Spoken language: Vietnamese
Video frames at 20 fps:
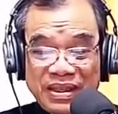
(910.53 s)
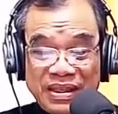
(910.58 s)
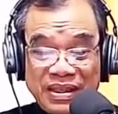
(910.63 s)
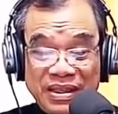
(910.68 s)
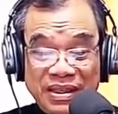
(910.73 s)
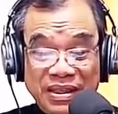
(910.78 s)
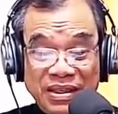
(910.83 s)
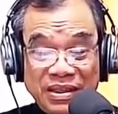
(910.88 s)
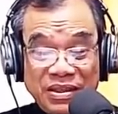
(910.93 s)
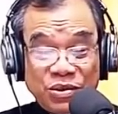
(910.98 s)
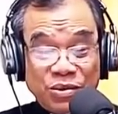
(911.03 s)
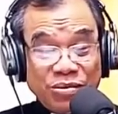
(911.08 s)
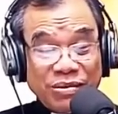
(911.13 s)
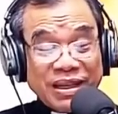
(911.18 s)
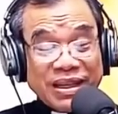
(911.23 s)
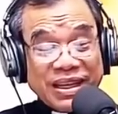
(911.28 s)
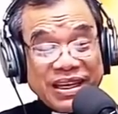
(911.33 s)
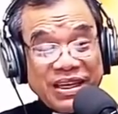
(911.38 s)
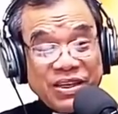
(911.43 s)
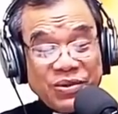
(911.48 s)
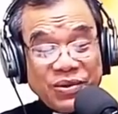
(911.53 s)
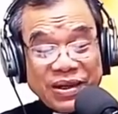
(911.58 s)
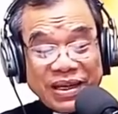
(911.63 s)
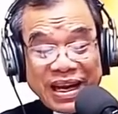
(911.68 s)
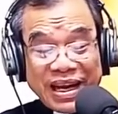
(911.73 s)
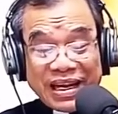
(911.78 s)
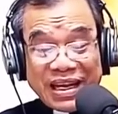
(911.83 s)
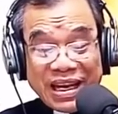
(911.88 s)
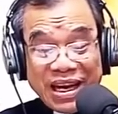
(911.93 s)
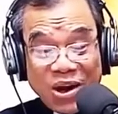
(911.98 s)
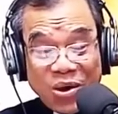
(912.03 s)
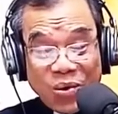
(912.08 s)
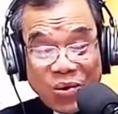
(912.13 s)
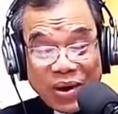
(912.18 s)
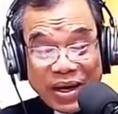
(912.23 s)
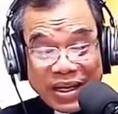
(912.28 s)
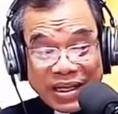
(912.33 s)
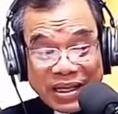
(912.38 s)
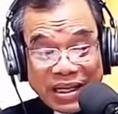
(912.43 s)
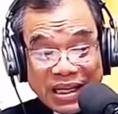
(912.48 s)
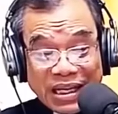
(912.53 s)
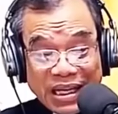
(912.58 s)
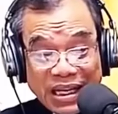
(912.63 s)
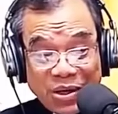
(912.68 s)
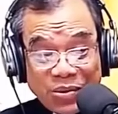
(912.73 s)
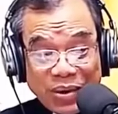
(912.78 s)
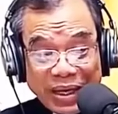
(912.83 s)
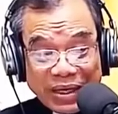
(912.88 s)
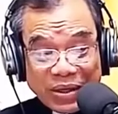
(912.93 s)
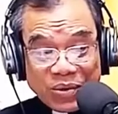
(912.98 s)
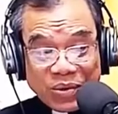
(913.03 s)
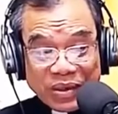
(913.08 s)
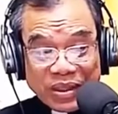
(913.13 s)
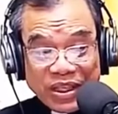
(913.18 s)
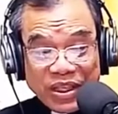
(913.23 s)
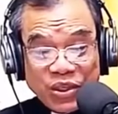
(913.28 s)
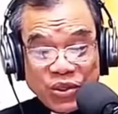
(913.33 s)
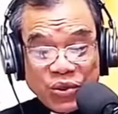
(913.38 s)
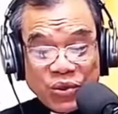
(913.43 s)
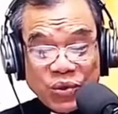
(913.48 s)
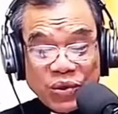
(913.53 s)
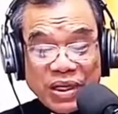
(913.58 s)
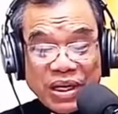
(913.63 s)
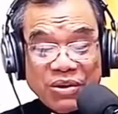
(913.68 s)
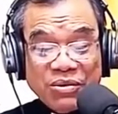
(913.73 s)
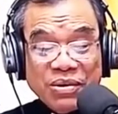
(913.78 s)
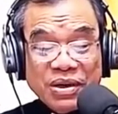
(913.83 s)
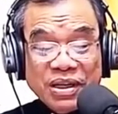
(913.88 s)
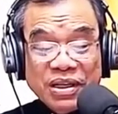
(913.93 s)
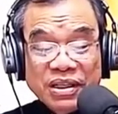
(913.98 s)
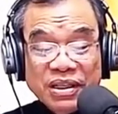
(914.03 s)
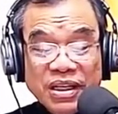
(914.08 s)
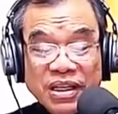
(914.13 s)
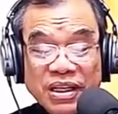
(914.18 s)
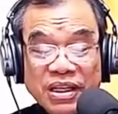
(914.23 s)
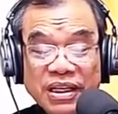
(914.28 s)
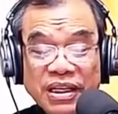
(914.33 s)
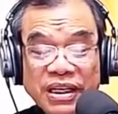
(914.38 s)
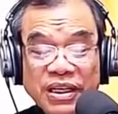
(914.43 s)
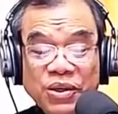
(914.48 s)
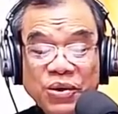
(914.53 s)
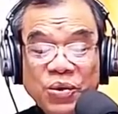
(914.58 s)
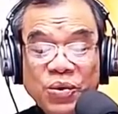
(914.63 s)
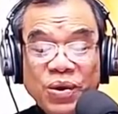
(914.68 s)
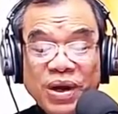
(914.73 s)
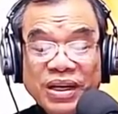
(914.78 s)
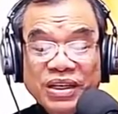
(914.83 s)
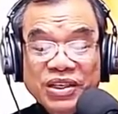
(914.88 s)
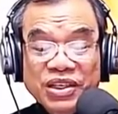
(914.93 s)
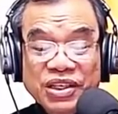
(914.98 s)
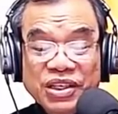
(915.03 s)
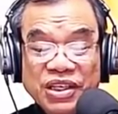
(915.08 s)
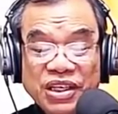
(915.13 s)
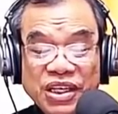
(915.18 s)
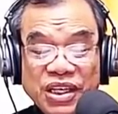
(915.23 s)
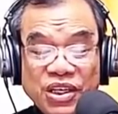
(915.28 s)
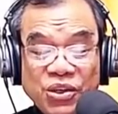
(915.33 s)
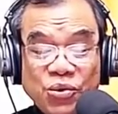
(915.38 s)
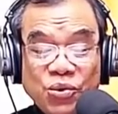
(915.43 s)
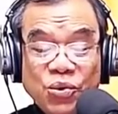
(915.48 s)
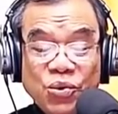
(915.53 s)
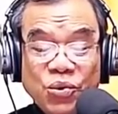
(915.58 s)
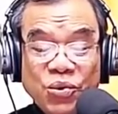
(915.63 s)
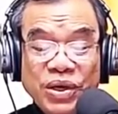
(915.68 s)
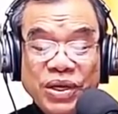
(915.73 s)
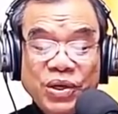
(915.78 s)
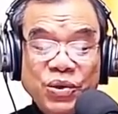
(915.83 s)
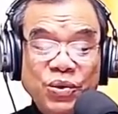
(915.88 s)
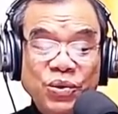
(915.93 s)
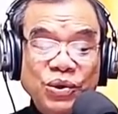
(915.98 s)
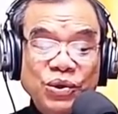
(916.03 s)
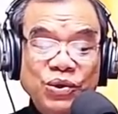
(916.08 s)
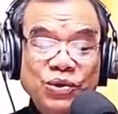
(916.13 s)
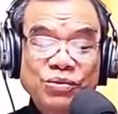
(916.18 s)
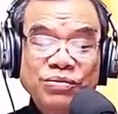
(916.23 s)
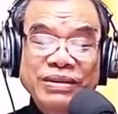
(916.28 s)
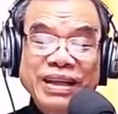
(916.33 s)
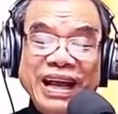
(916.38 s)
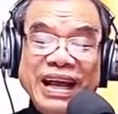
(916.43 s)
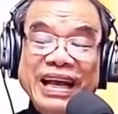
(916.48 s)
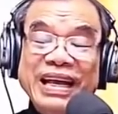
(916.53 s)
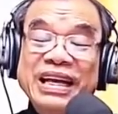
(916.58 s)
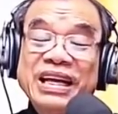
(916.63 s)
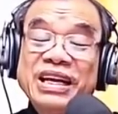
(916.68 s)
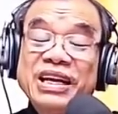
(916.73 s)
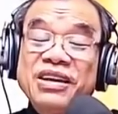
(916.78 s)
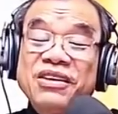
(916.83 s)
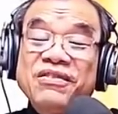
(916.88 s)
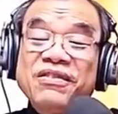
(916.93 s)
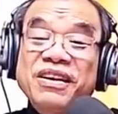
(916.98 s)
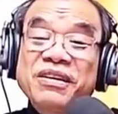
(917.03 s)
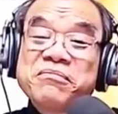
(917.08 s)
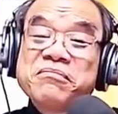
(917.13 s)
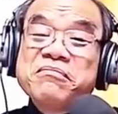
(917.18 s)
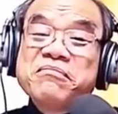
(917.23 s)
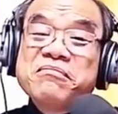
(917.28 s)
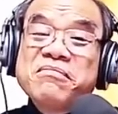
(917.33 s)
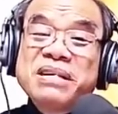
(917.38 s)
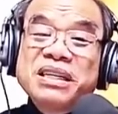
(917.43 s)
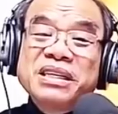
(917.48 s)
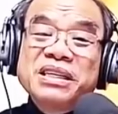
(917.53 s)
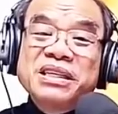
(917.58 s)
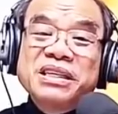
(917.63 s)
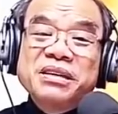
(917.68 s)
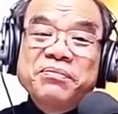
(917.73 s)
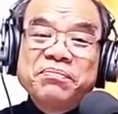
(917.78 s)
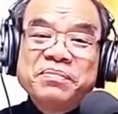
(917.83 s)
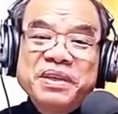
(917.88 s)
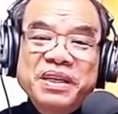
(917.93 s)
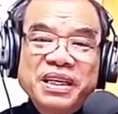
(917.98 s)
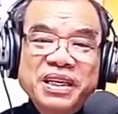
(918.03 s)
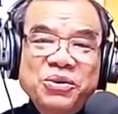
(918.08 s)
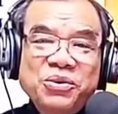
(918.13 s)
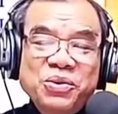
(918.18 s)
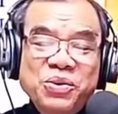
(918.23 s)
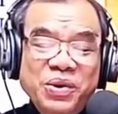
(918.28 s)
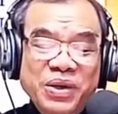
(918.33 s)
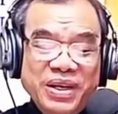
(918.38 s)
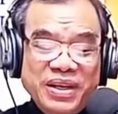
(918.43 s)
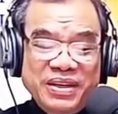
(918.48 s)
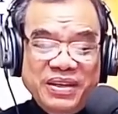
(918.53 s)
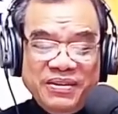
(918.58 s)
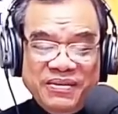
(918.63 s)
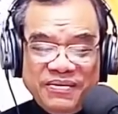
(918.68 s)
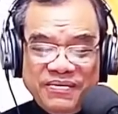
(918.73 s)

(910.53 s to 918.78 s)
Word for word: nhưng chúng ta thấy rõ ràng là hầu hết kế hoạch của Thiên Chúa đều được thực hiện qua sự yếu đuối của chúng ta và bất chấp những yếu đuối ấy.